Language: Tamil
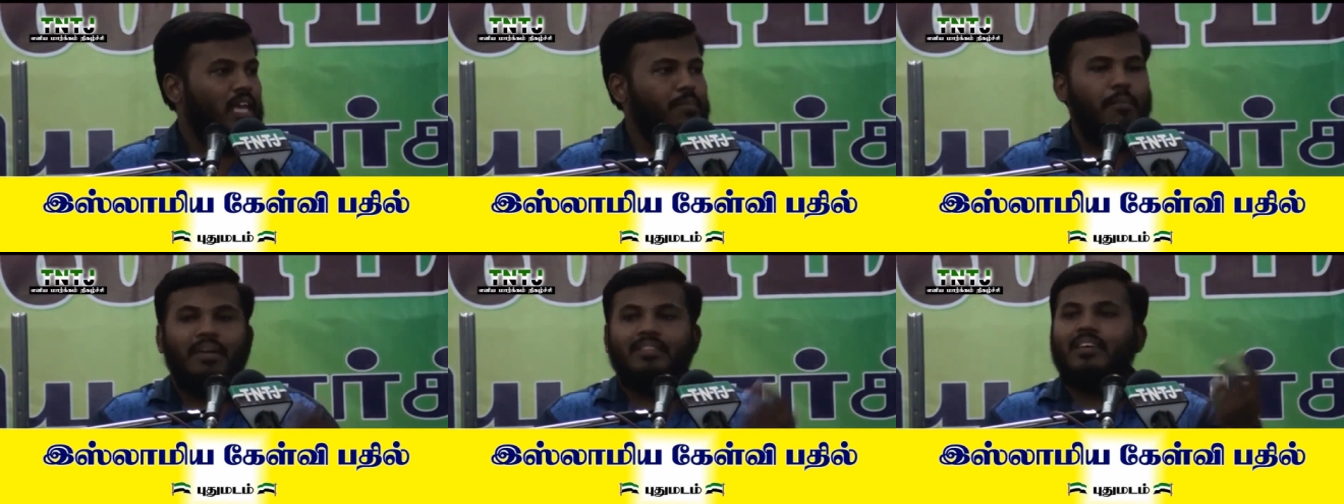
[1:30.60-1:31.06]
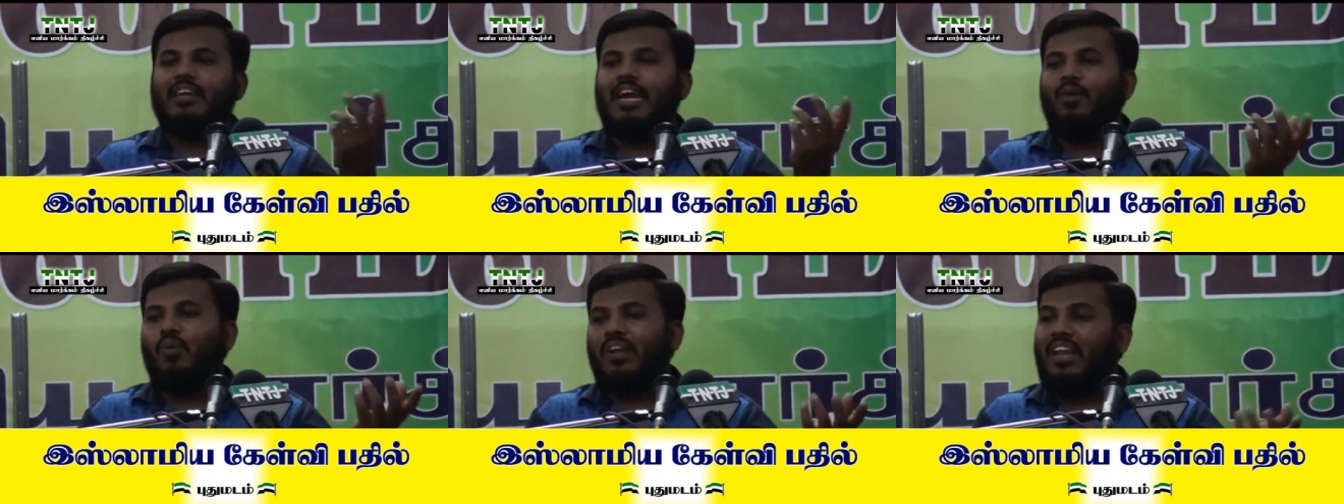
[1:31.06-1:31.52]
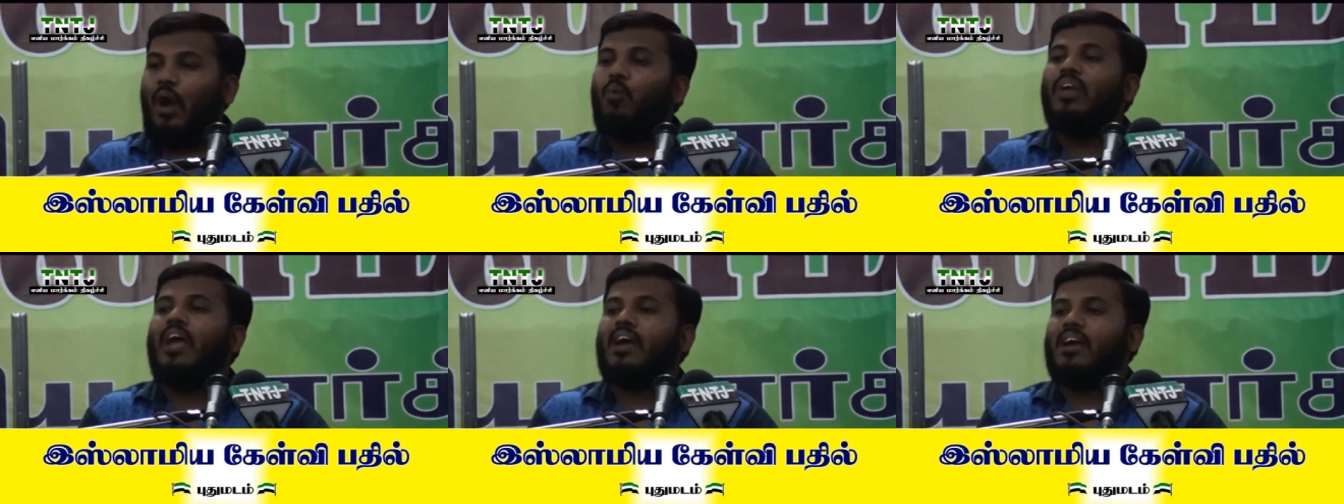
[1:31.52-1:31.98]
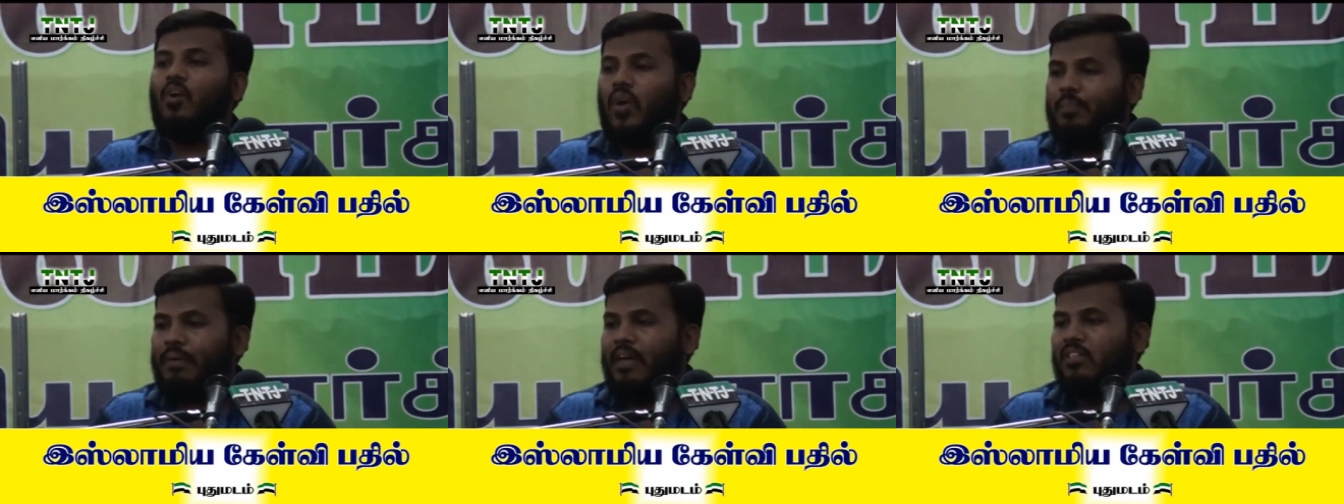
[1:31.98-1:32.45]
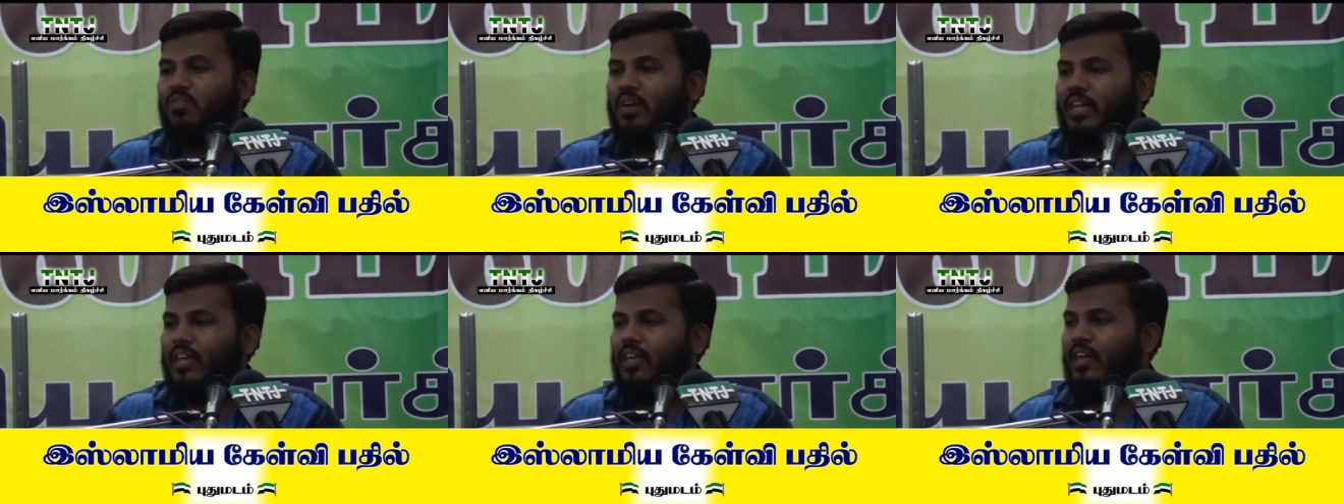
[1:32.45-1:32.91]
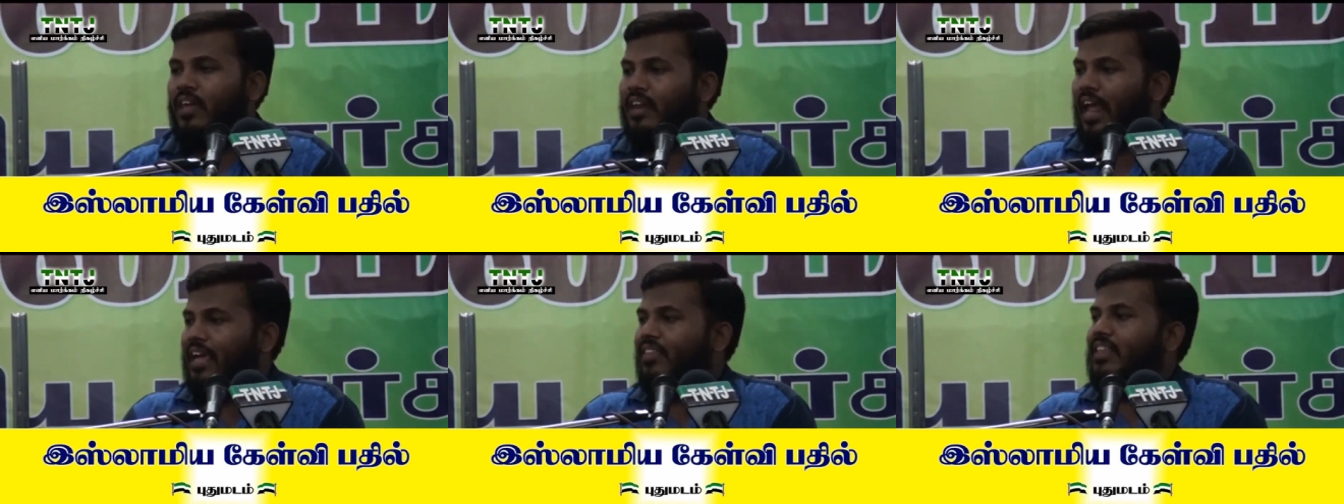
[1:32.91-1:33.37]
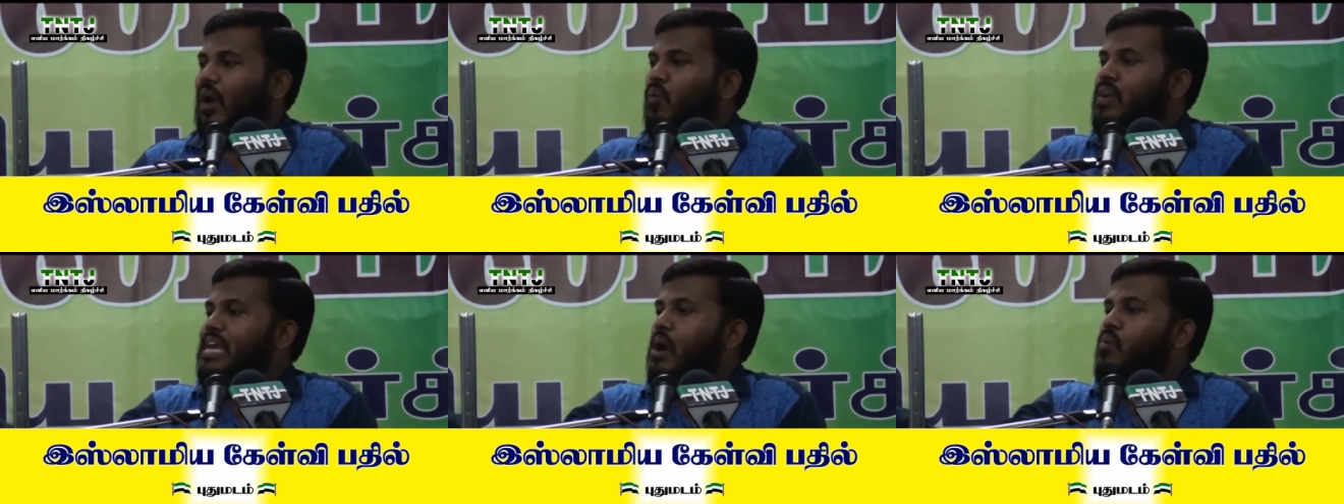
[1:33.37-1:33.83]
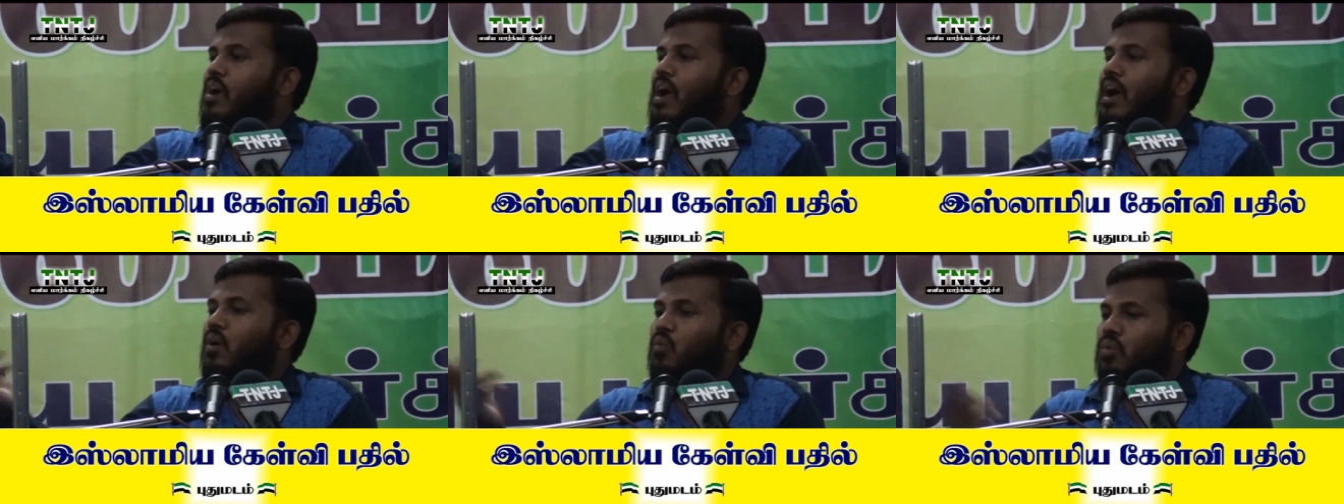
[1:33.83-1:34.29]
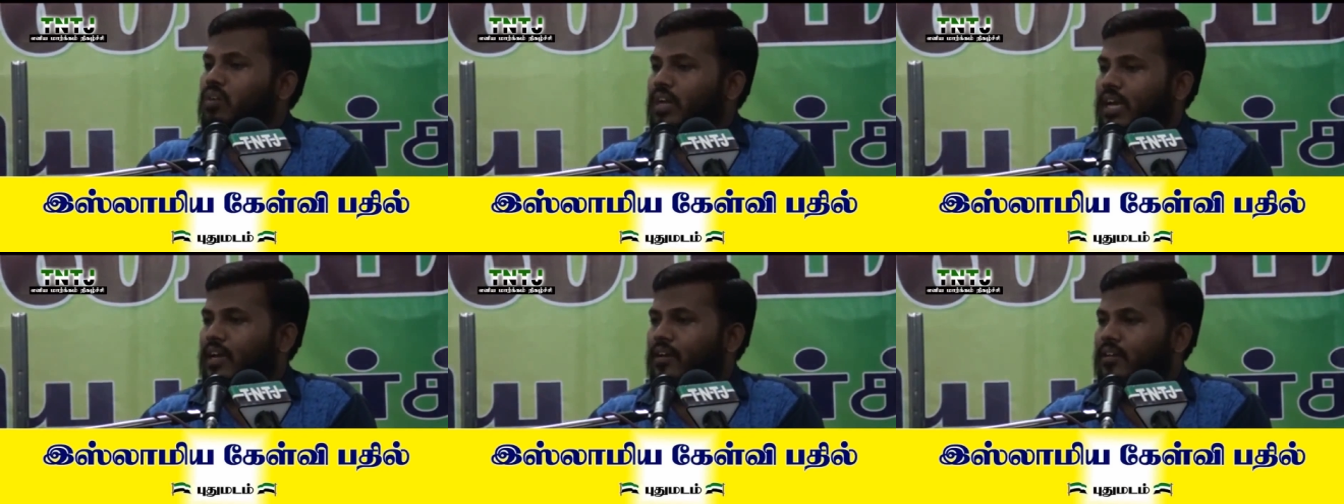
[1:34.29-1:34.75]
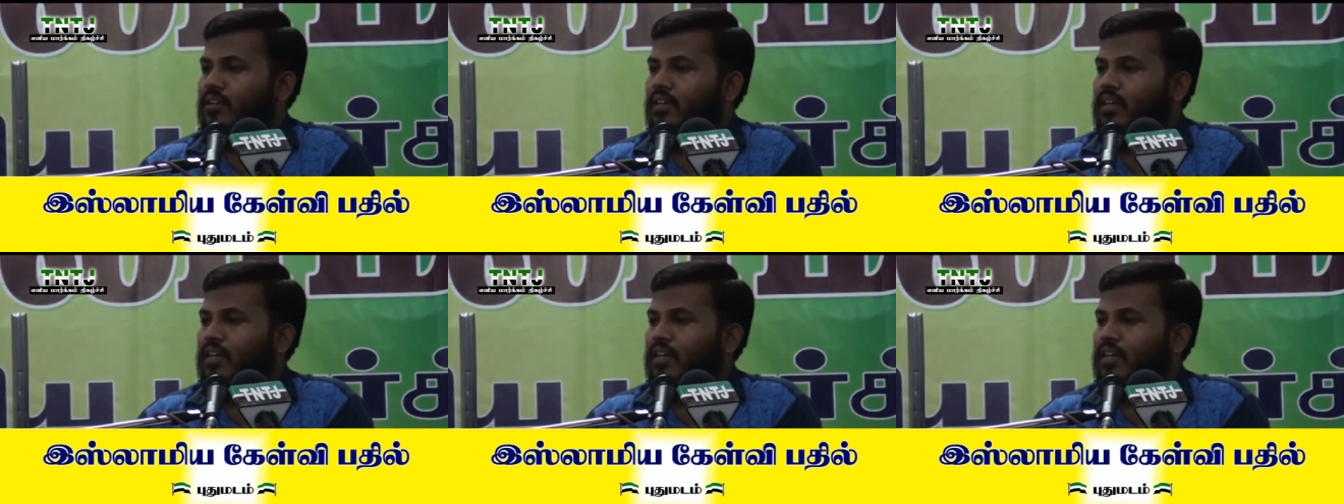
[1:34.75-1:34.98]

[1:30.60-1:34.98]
இப்போ மற்ற கடவுள் அவுளியாக்களுடைய பேரை சொல்லி நான் இது இந்த அவுளியாவுக்காக கொடுக்குறேன்